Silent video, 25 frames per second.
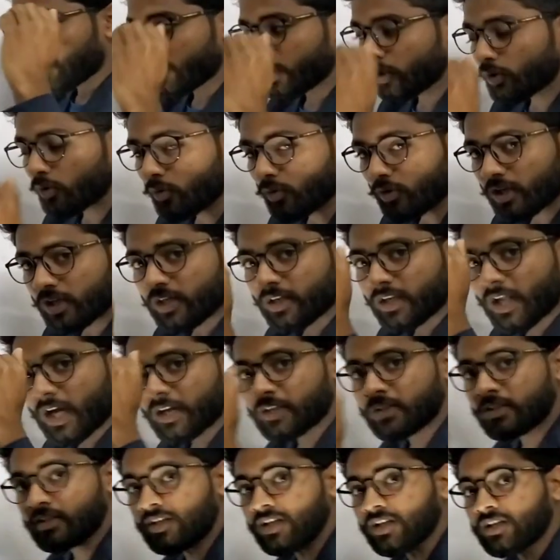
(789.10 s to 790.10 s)
पढ़े होंगे
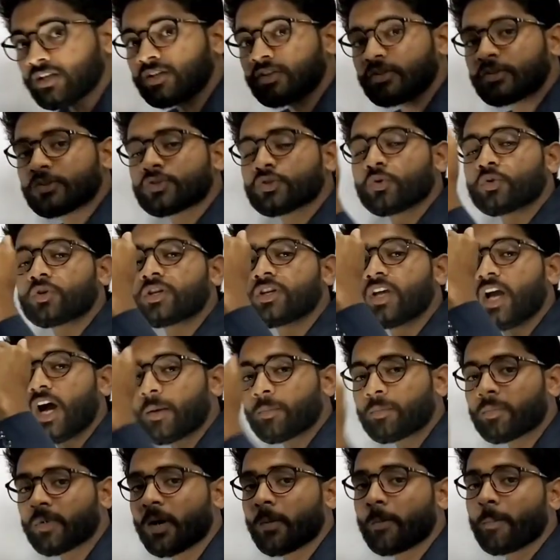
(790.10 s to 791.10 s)
19 जो कि
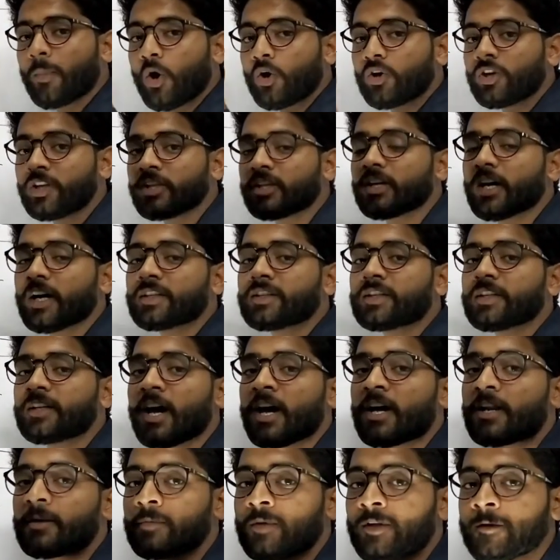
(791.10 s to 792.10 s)
आपका मौलिक
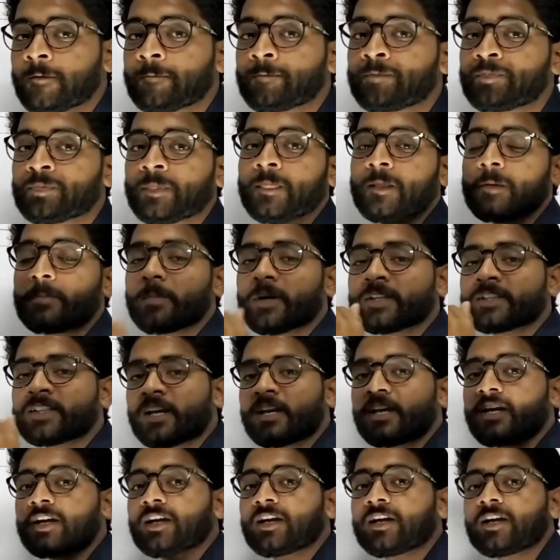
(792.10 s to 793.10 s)
अधिकार में
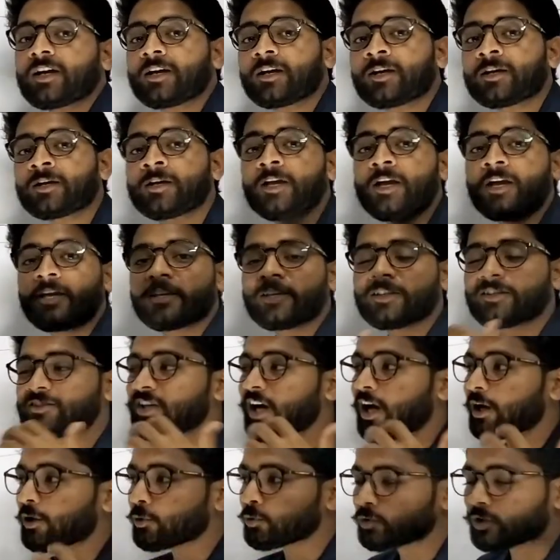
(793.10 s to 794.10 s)
बताया गया है कि
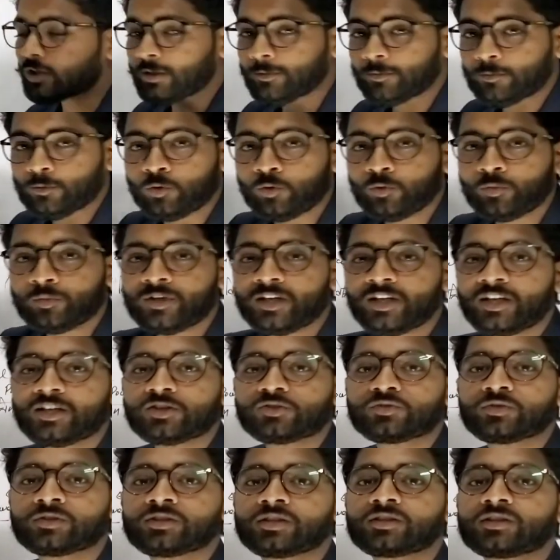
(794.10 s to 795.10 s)
चारों तरफ घूमने
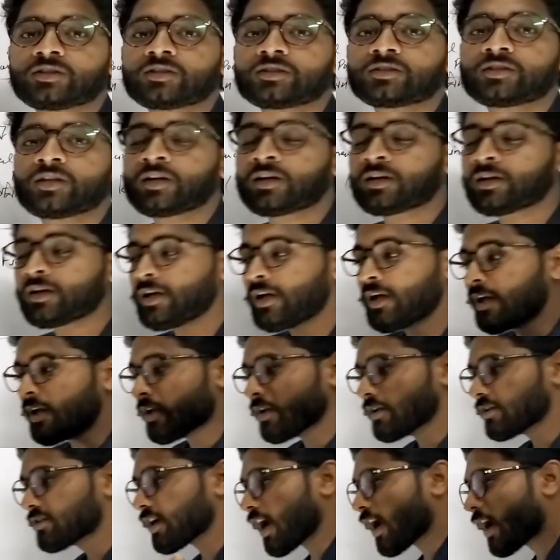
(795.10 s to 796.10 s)
की स्वतंत्रता
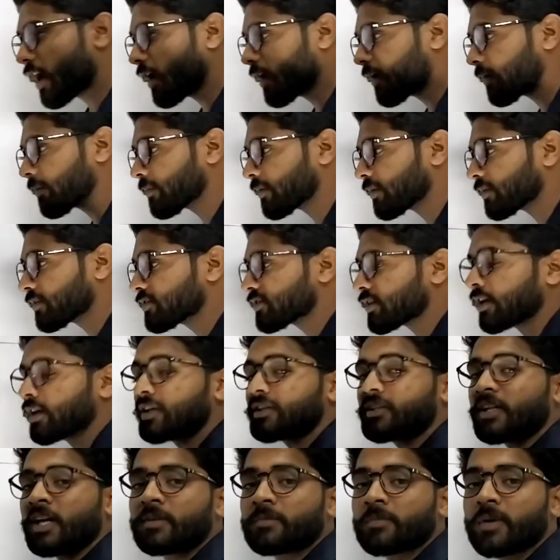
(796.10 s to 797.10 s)
जहां
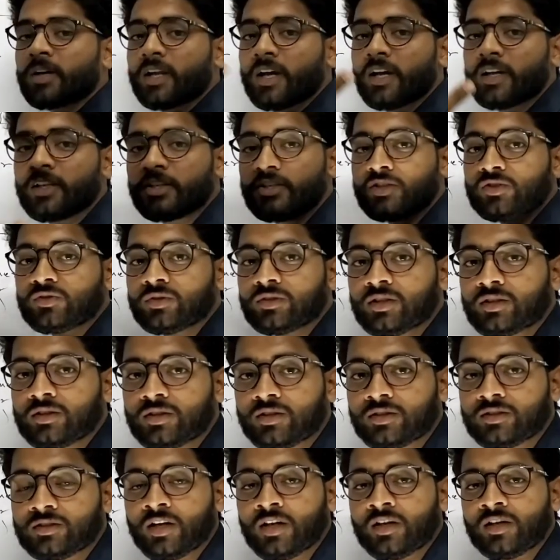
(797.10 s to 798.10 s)
संगठन बनाने की
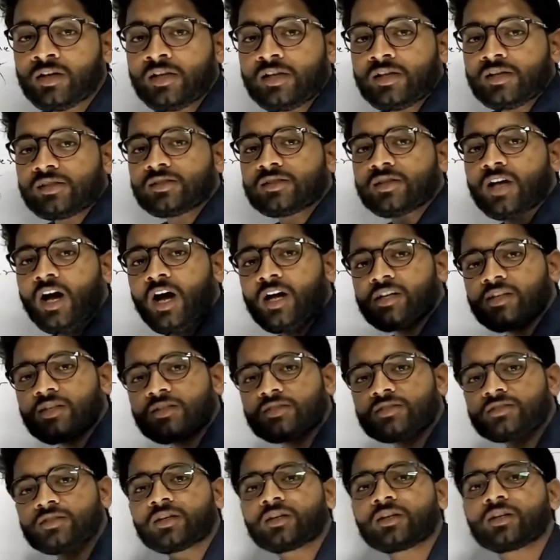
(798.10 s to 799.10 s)
स्वतंत्रता
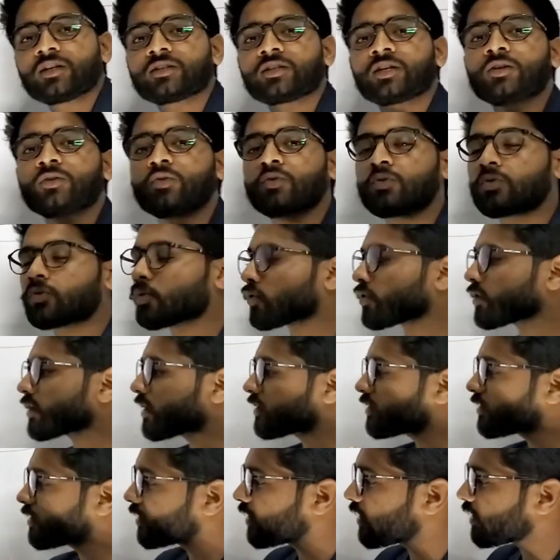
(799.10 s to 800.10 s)
सारी संगठनों को
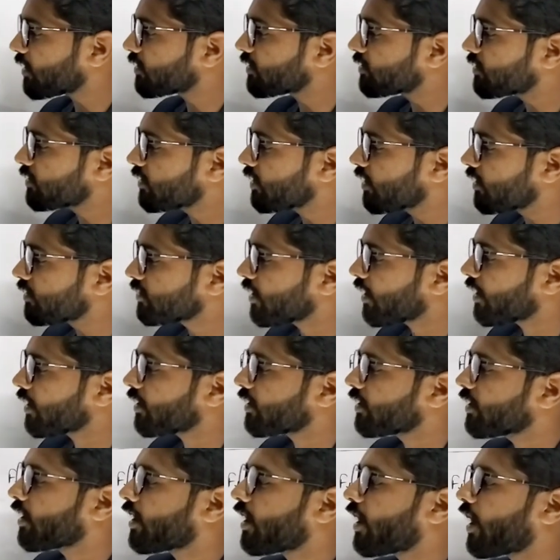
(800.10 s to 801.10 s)
रद्द कर दिया
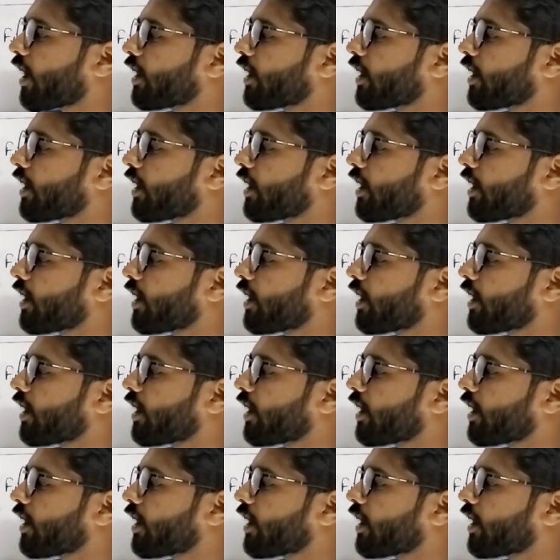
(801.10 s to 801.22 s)
जाएगा